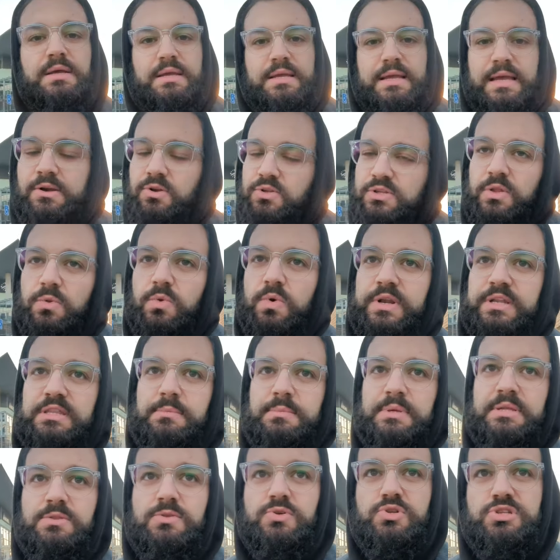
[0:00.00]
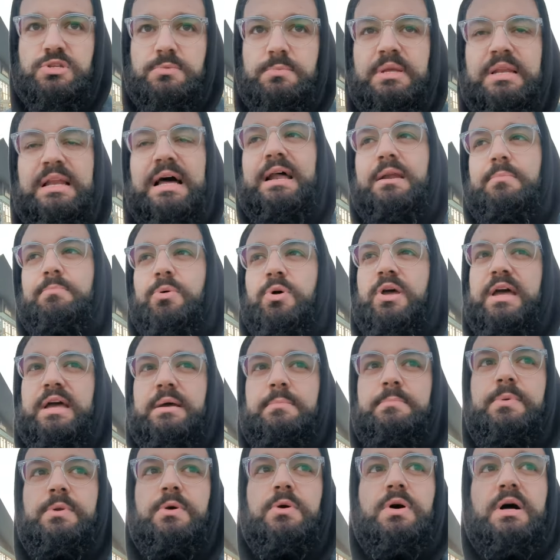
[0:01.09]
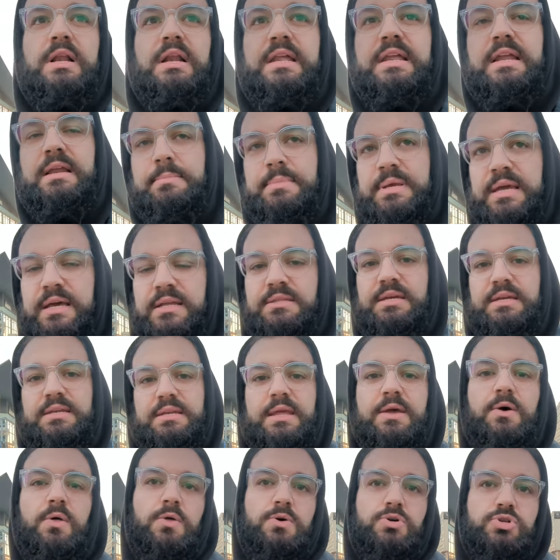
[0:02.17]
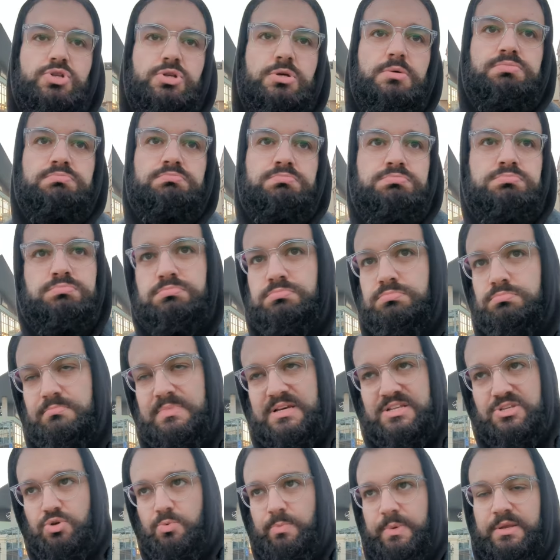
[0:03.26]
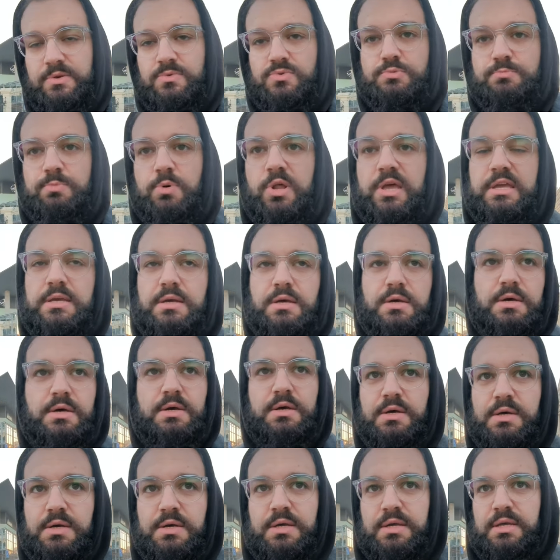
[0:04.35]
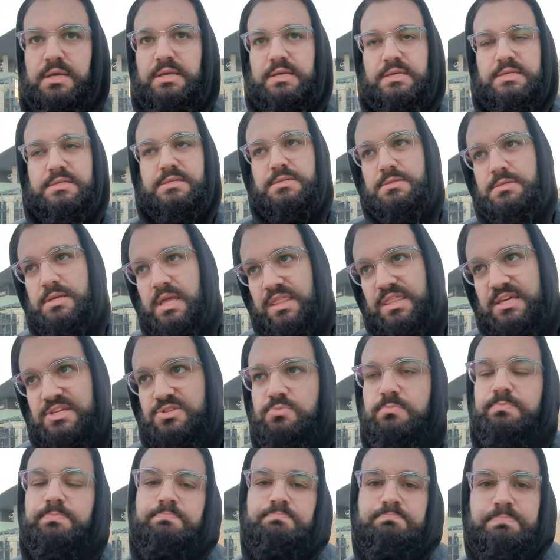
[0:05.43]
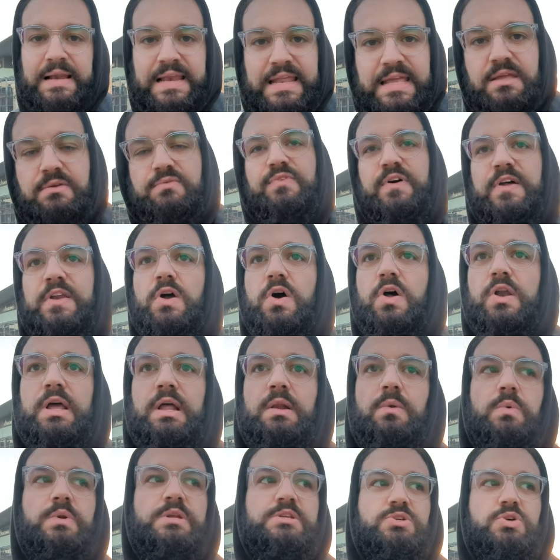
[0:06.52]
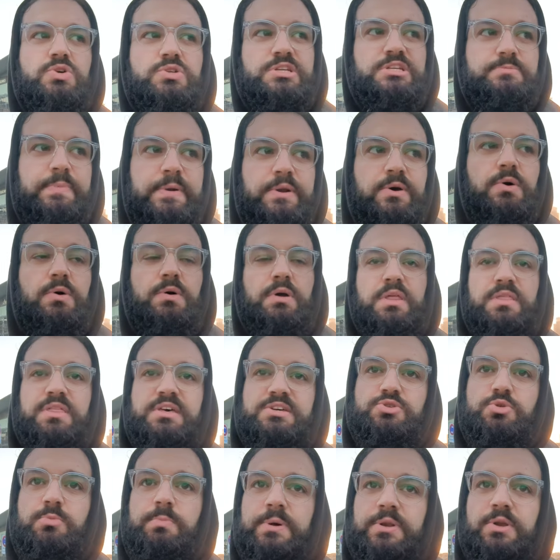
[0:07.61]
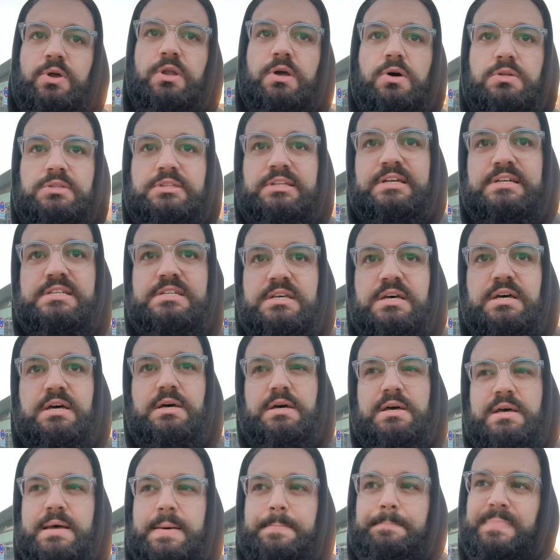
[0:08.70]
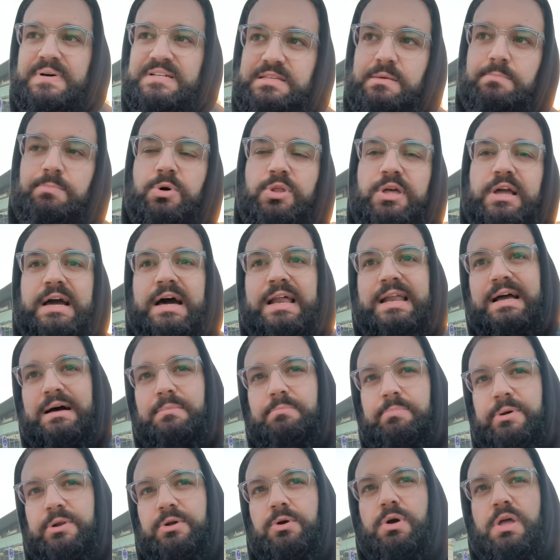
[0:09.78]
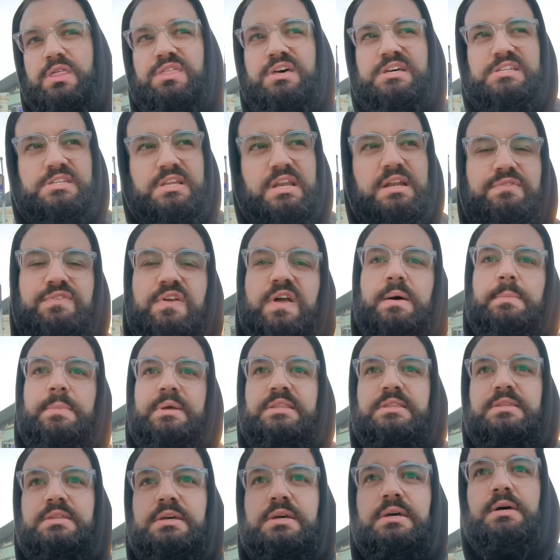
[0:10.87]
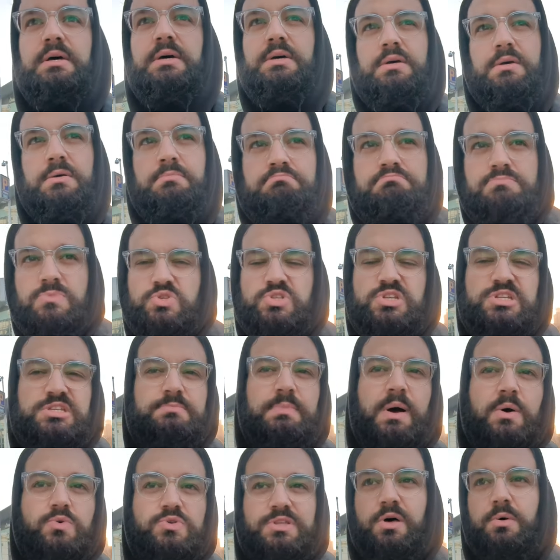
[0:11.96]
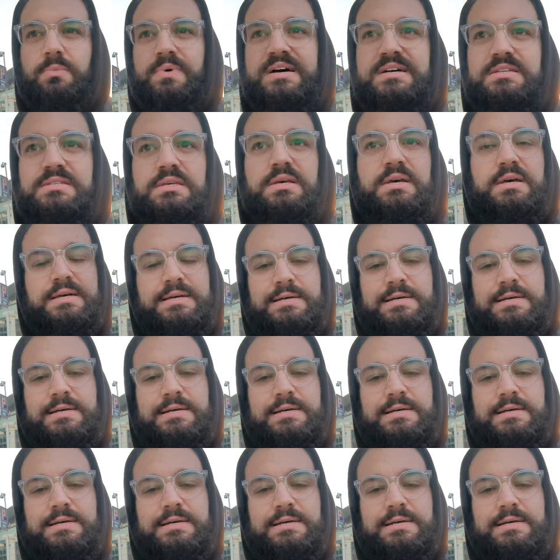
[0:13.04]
He notado un rendimiento similar, por ejemplo, al Realme GT Neo 2, más o menos por ahí. quizás un pelín inferior en algunas cosas, pero quizás superior en otras. Más tiempo de carga, pero quizás gráficamente, no sé si me ha gustado más.